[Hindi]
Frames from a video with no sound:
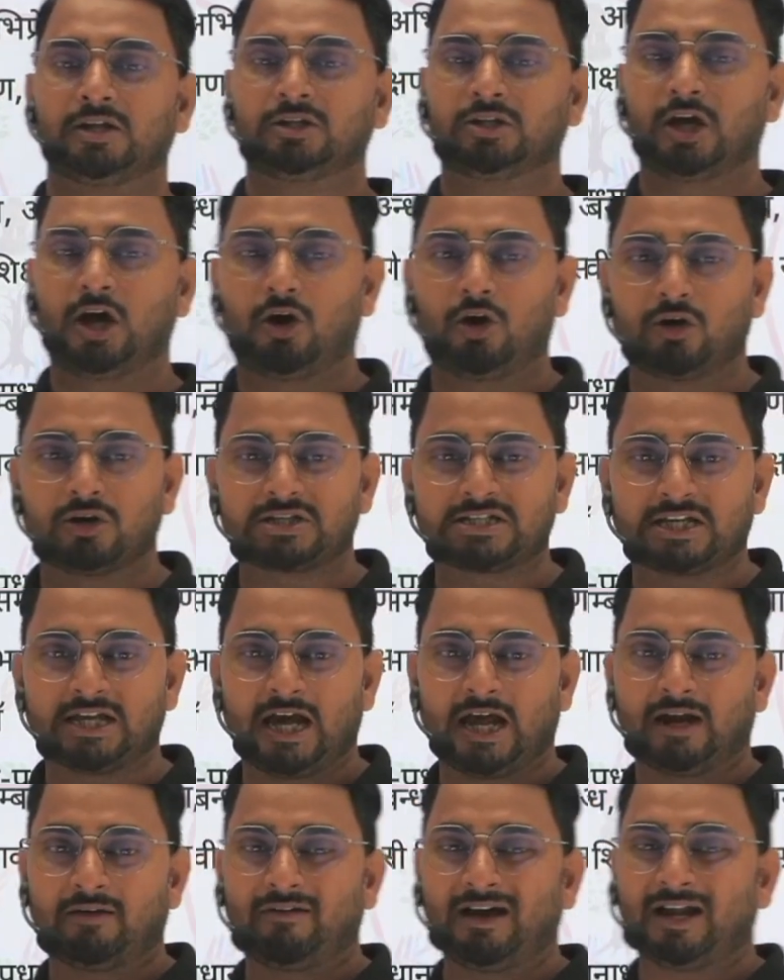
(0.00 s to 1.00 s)
और इसके
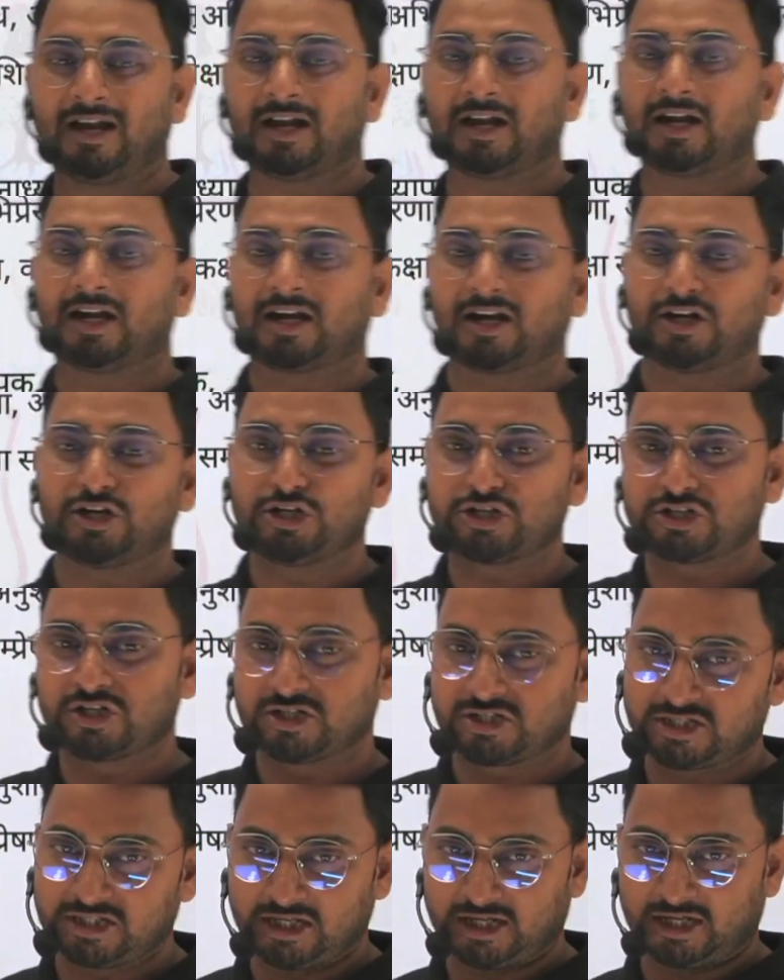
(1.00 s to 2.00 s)
अलावा अलग अलग
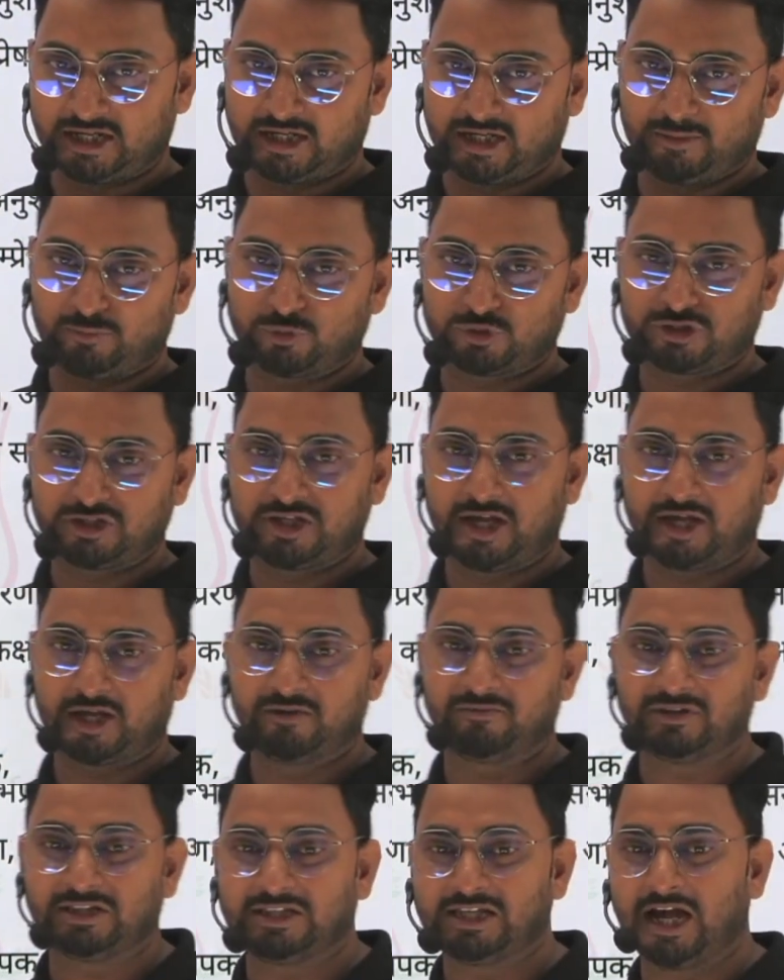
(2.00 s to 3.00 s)
कंडीशंस दे करके पूछे जाएंगे
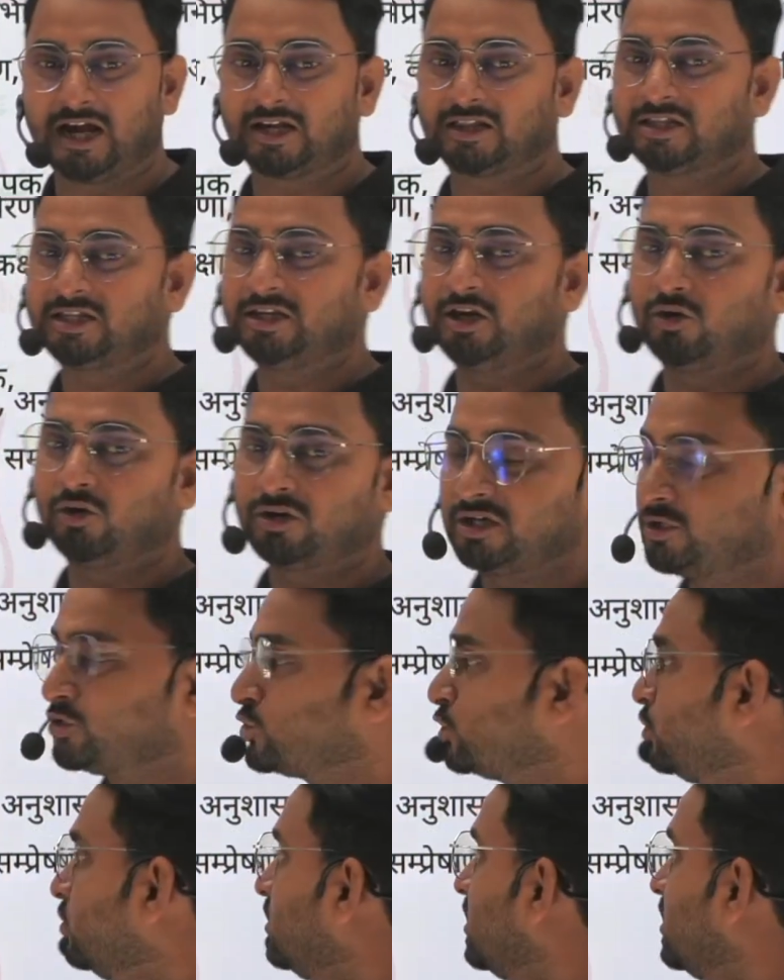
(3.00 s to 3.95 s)
विद्यार्थी और जो